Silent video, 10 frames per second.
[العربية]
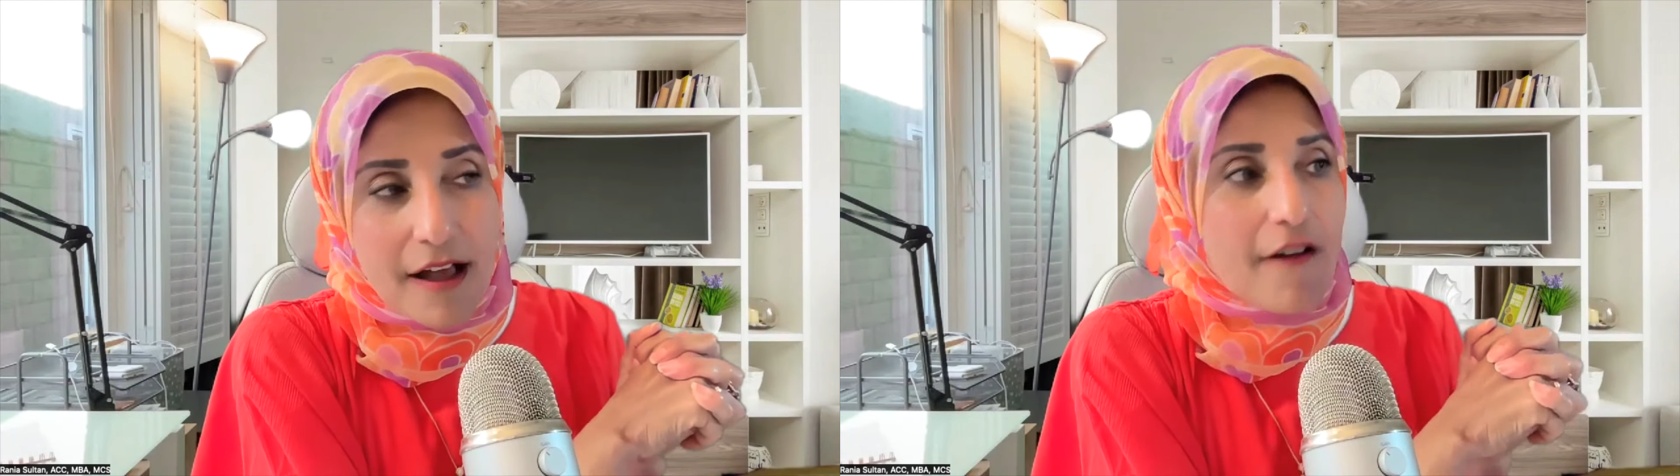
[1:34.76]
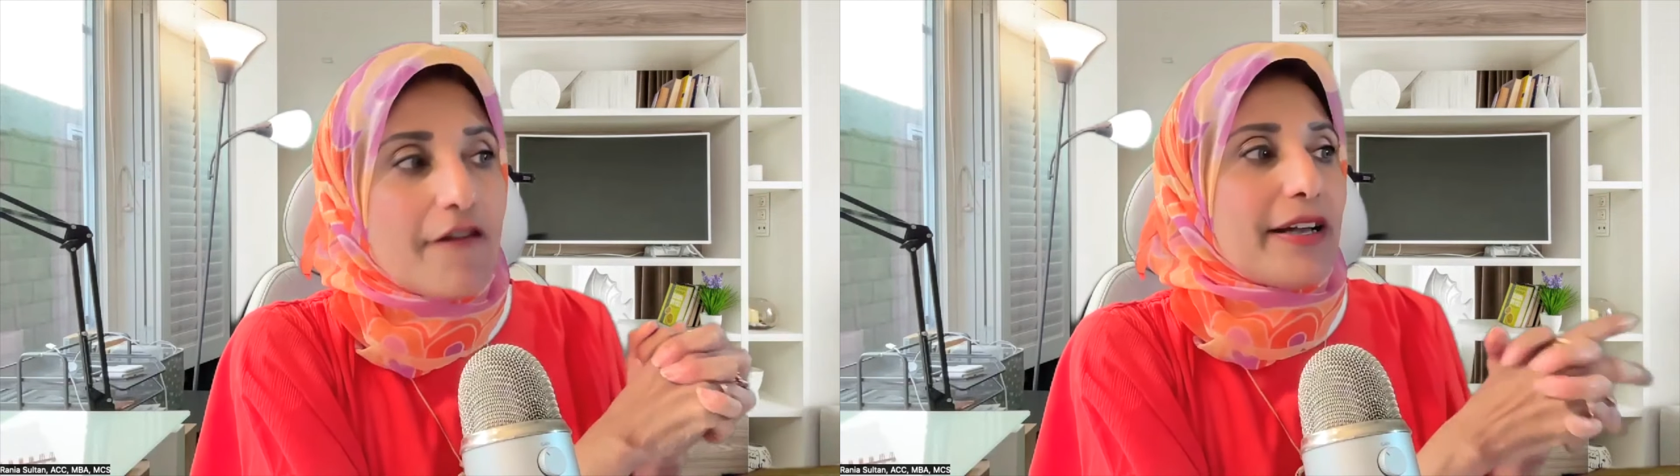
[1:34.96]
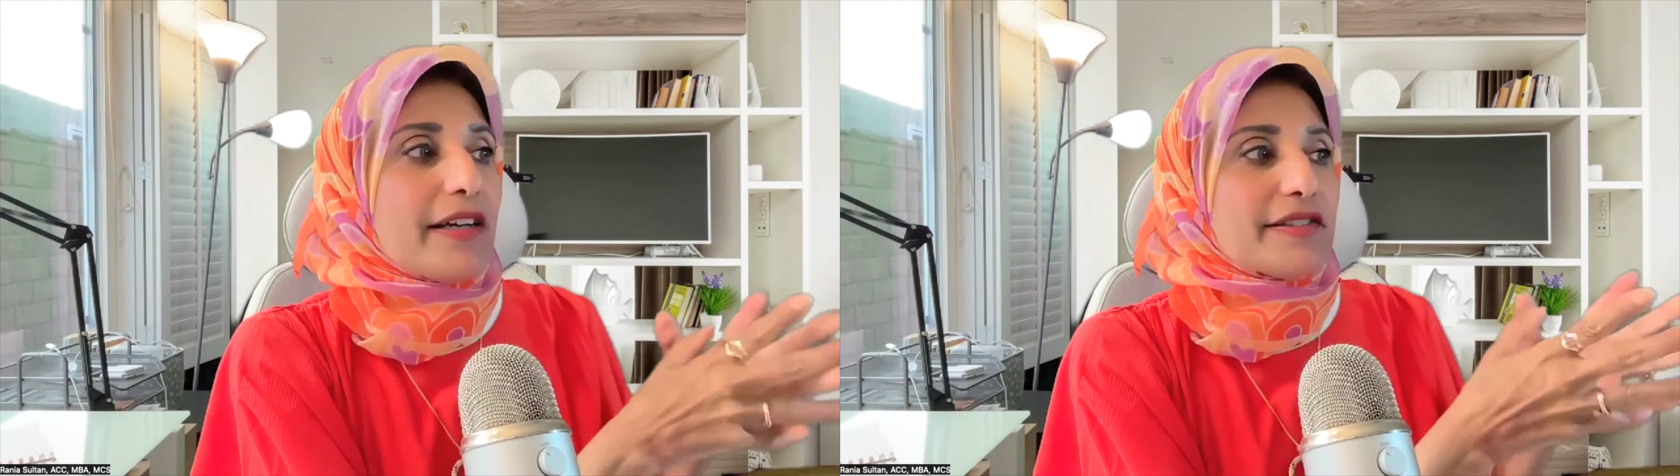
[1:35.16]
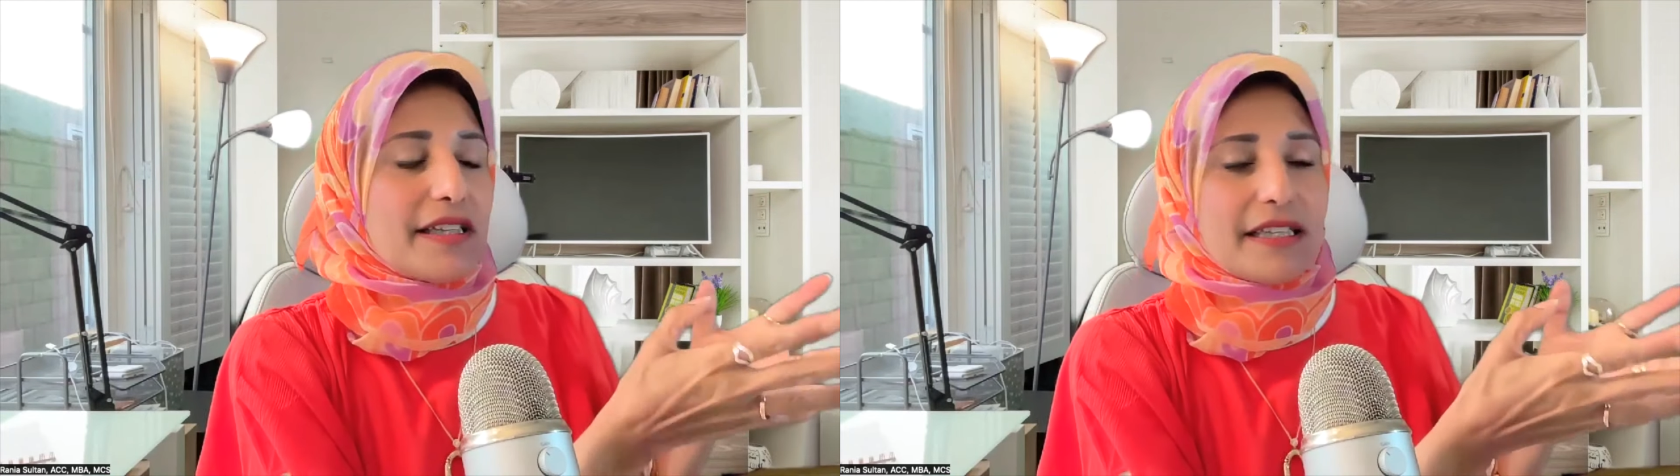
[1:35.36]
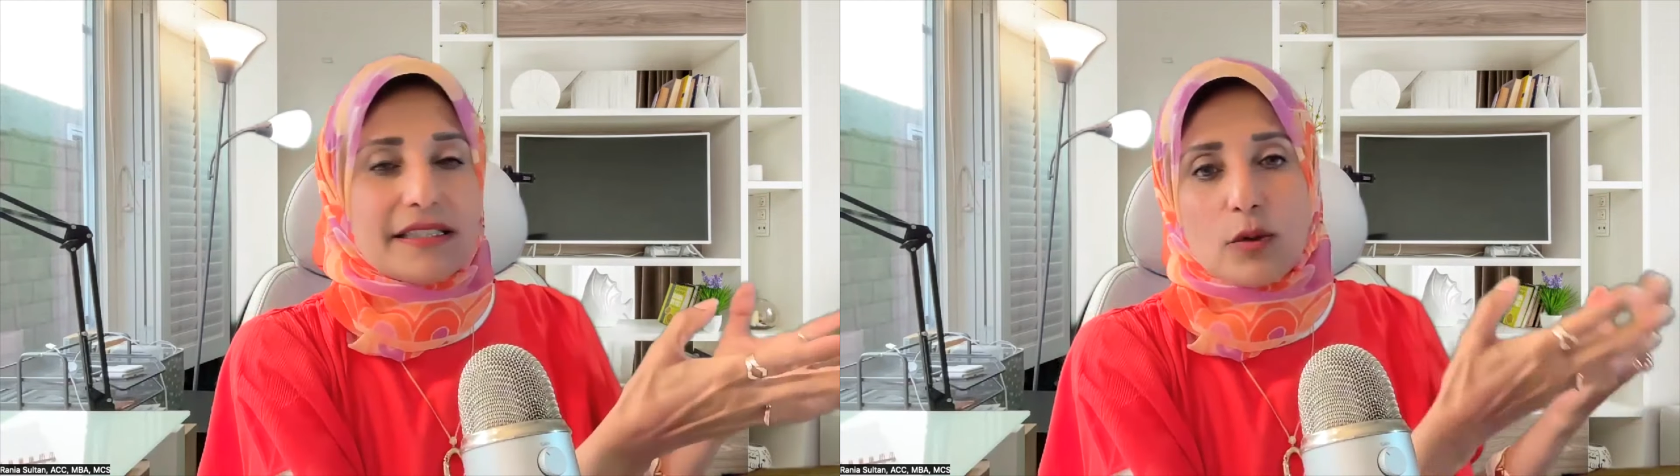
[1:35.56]

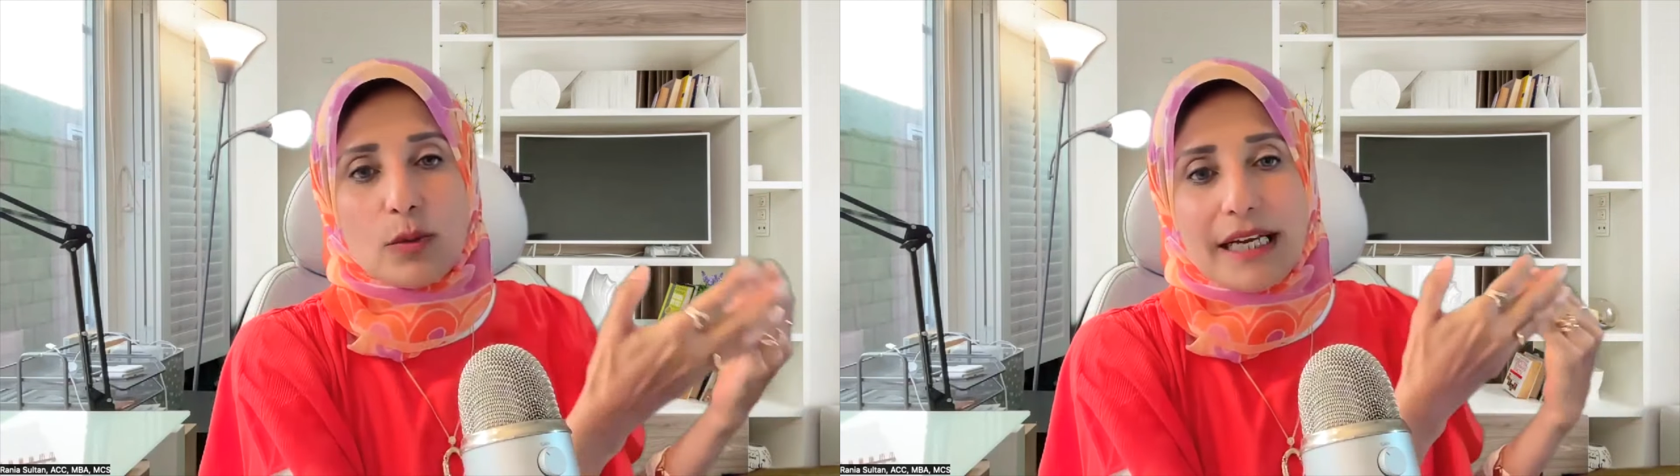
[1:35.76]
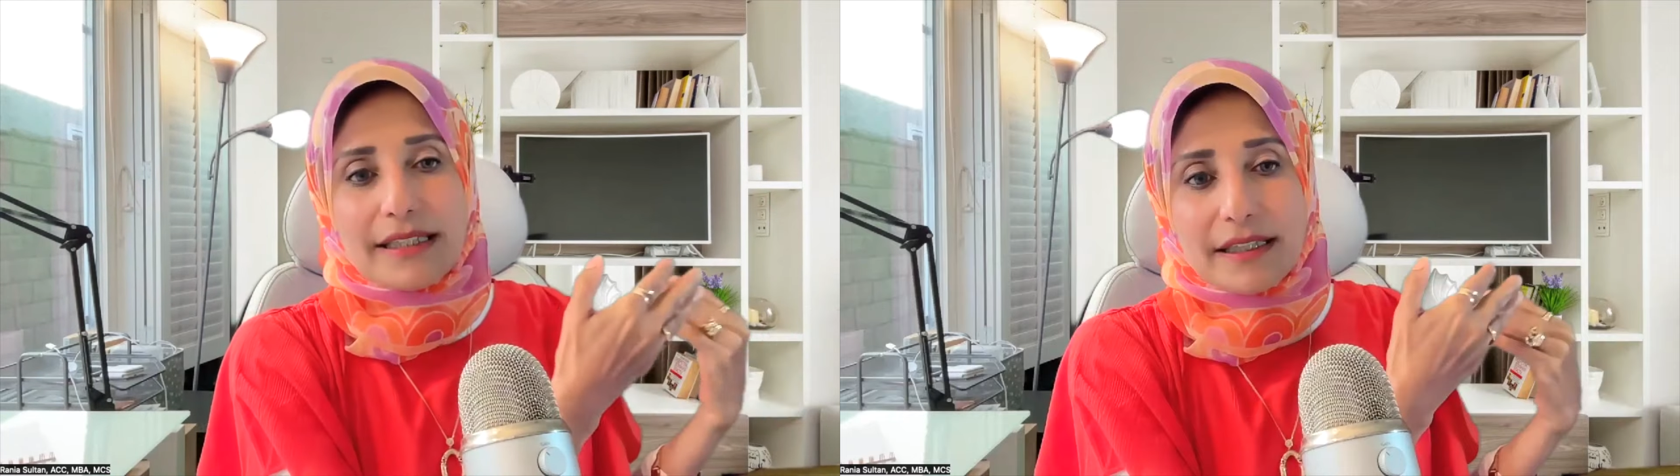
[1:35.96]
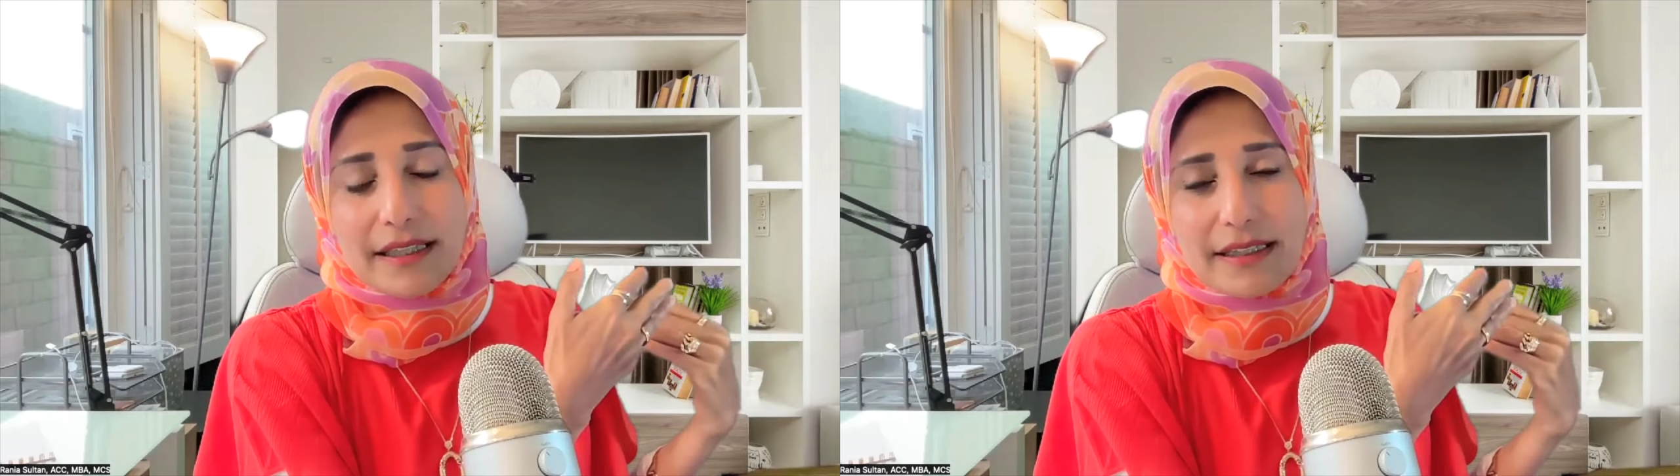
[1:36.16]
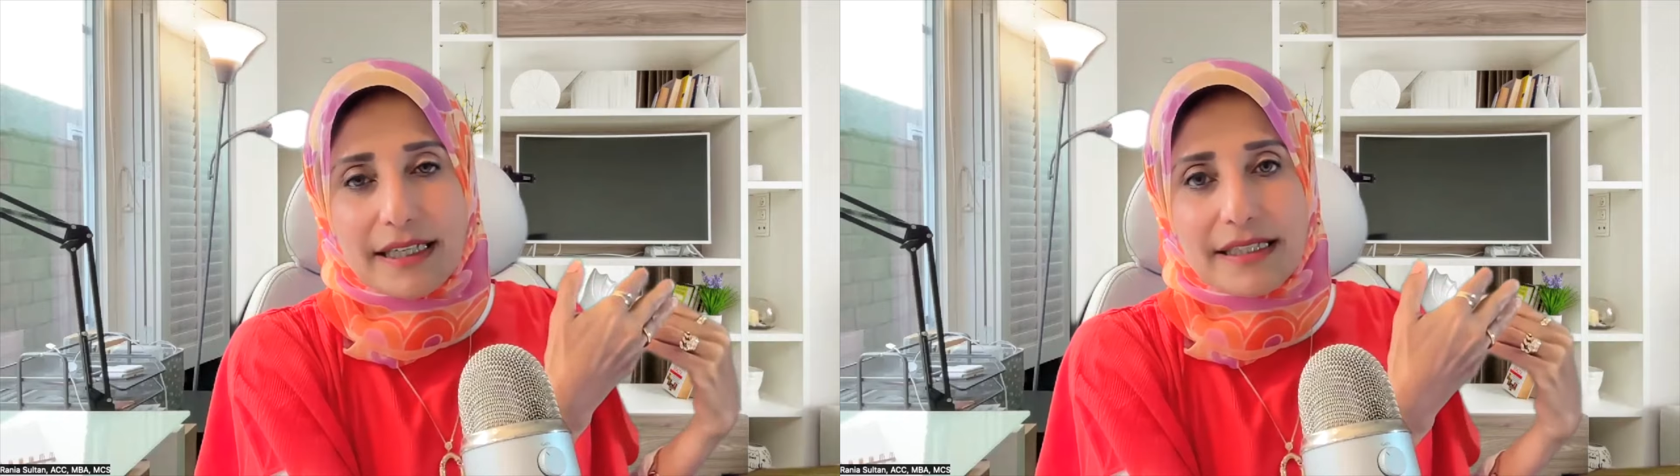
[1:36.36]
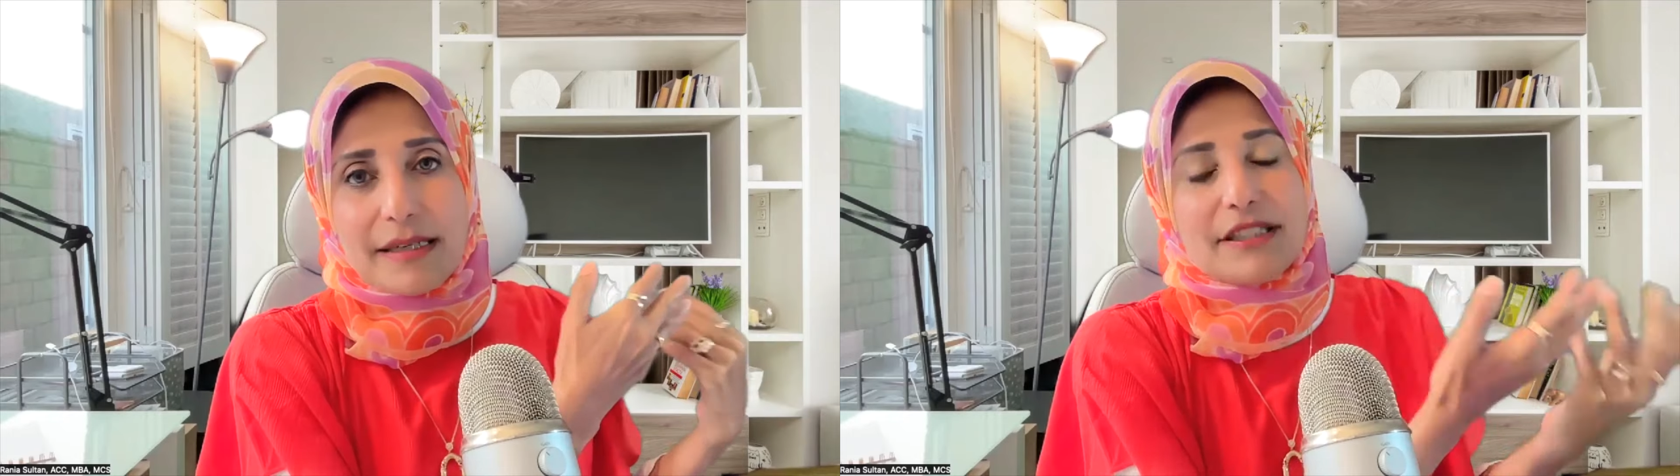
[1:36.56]
فيحصل ان الولايات التانية دي ما